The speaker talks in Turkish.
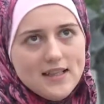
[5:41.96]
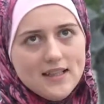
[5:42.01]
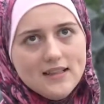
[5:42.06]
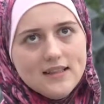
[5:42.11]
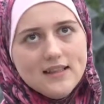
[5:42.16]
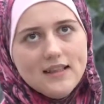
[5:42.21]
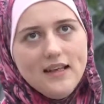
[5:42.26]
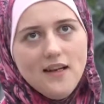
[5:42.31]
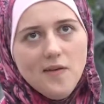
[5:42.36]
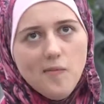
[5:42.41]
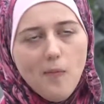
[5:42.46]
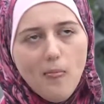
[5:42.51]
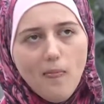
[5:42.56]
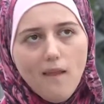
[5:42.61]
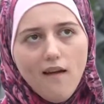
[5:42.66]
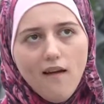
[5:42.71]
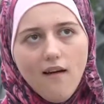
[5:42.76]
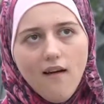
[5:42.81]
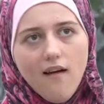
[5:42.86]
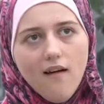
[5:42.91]
Tam bunu
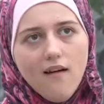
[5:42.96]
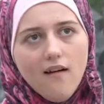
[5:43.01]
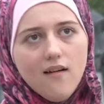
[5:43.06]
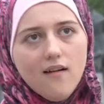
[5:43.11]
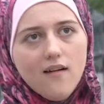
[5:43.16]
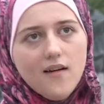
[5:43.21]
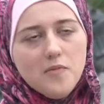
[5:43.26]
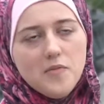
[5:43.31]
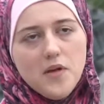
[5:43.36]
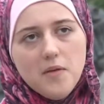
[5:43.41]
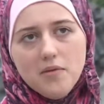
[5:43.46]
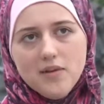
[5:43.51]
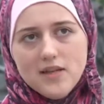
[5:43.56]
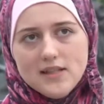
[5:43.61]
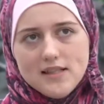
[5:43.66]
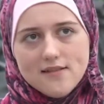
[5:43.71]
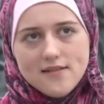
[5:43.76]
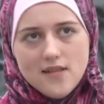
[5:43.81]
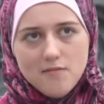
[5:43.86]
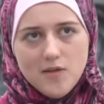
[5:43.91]
düşünürken
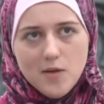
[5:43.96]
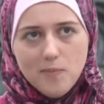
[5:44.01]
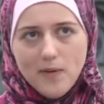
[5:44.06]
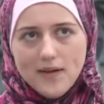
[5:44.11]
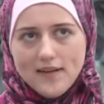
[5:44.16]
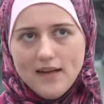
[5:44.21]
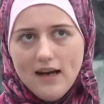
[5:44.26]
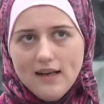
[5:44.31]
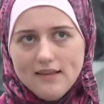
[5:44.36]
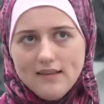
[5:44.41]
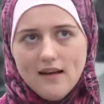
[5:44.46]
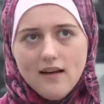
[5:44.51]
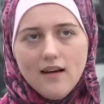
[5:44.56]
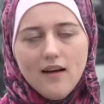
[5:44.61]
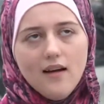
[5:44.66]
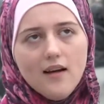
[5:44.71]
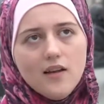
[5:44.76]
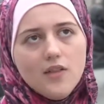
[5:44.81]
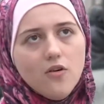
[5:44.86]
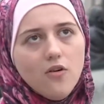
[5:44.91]
Halit bana
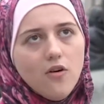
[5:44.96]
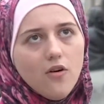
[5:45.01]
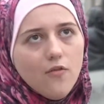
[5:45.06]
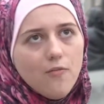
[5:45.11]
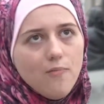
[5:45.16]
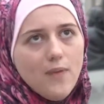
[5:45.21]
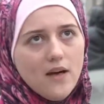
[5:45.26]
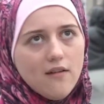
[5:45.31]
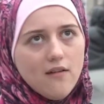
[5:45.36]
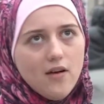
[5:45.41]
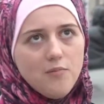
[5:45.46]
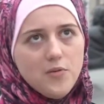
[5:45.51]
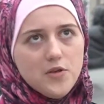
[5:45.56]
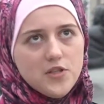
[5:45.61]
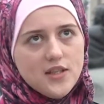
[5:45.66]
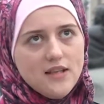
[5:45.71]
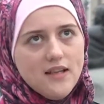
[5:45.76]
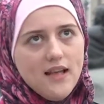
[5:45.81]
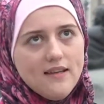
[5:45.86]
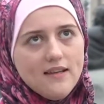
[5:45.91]
gel seninle bir
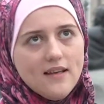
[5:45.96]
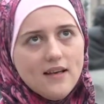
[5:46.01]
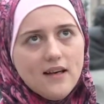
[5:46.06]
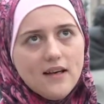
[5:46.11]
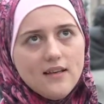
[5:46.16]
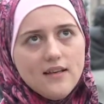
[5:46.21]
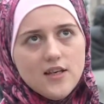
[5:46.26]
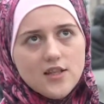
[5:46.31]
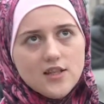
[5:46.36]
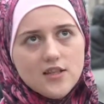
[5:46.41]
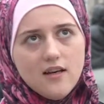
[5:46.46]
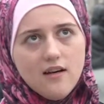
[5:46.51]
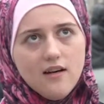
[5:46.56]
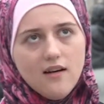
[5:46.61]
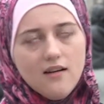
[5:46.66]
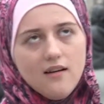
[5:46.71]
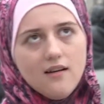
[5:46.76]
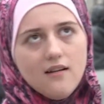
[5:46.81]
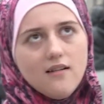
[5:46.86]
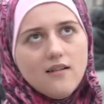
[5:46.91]
anlaşma yapalım.
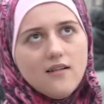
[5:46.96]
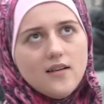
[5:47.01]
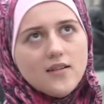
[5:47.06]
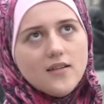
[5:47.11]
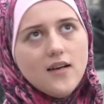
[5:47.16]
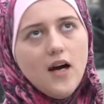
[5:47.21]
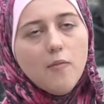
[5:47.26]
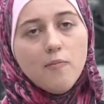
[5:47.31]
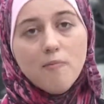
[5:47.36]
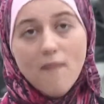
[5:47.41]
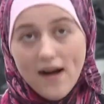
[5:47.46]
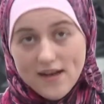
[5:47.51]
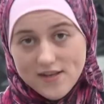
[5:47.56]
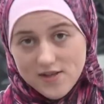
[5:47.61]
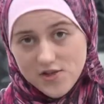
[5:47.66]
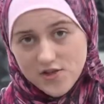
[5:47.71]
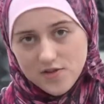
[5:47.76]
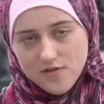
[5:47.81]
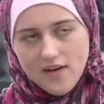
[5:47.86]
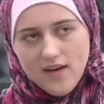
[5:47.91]
Sen
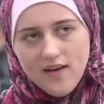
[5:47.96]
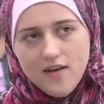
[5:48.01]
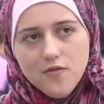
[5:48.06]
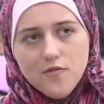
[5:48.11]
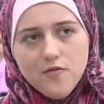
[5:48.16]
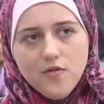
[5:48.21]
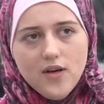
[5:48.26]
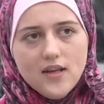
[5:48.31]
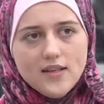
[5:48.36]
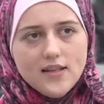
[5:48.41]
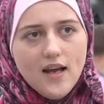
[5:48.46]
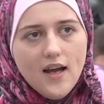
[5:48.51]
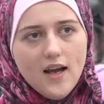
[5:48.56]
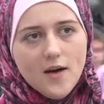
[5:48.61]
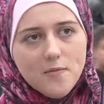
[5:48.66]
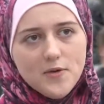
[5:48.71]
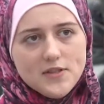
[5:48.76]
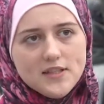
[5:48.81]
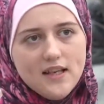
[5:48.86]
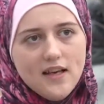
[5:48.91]
Kur'an'ın surelerinden
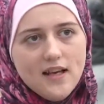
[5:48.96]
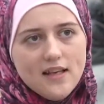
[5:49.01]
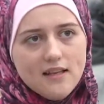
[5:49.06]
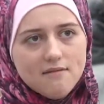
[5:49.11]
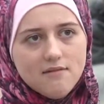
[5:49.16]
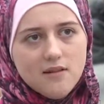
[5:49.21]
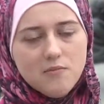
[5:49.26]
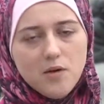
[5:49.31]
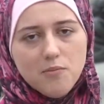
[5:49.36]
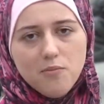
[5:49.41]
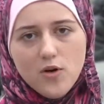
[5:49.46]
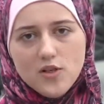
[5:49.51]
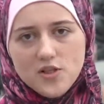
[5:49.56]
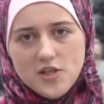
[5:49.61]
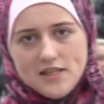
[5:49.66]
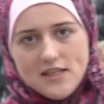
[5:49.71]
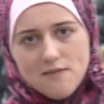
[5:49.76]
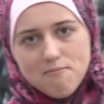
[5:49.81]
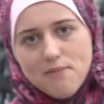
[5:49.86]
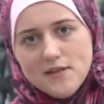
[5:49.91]
üç tanesini
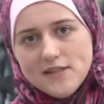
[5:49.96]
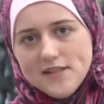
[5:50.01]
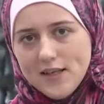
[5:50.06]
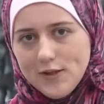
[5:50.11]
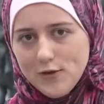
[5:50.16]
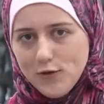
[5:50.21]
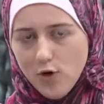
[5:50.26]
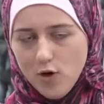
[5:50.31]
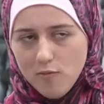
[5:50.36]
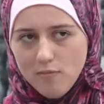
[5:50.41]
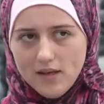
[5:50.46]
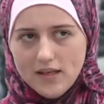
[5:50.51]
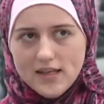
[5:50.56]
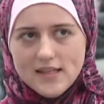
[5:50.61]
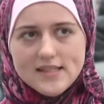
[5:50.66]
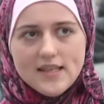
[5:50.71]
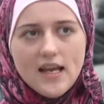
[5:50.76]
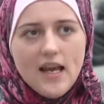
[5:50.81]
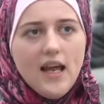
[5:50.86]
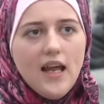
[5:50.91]
öğren, ben de
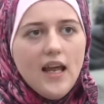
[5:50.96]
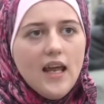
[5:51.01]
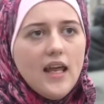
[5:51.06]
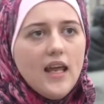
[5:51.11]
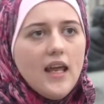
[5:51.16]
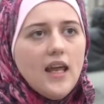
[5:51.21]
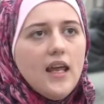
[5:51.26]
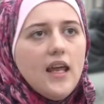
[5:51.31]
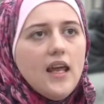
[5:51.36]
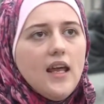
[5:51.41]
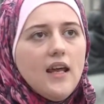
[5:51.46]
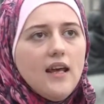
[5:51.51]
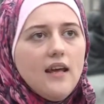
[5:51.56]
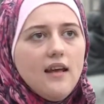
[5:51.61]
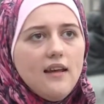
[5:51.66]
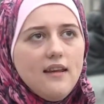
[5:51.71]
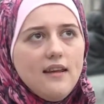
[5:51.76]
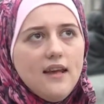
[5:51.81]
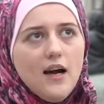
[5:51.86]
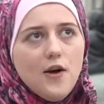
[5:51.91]
sana şeker
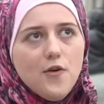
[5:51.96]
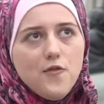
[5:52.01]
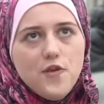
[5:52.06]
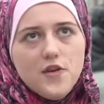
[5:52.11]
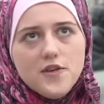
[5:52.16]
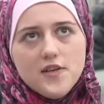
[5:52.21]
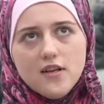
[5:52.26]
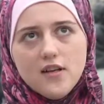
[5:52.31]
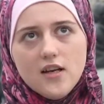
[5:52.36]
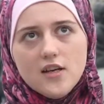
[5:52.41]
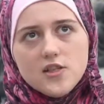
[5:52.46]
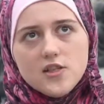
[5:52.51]
vereceğim diye önerdi.